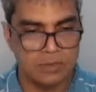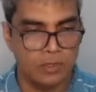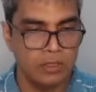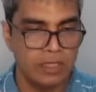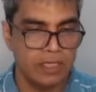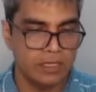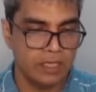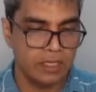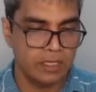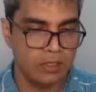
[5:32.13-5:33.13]
पॉन लिया
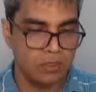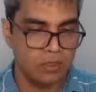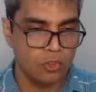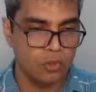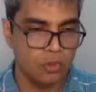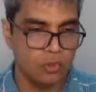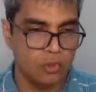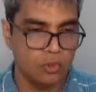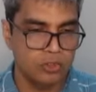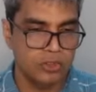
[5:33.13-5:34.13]
जाएगा और रुक को
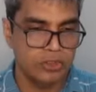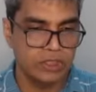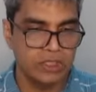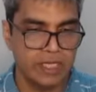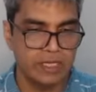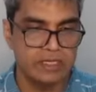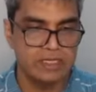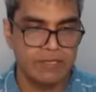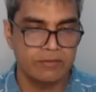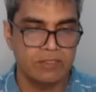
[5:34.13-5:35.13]
कोशिश की जाएगी
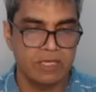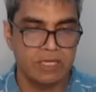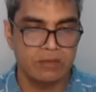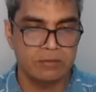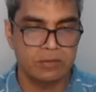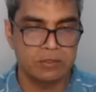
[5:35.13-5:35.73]
सेवन्थ रैंक में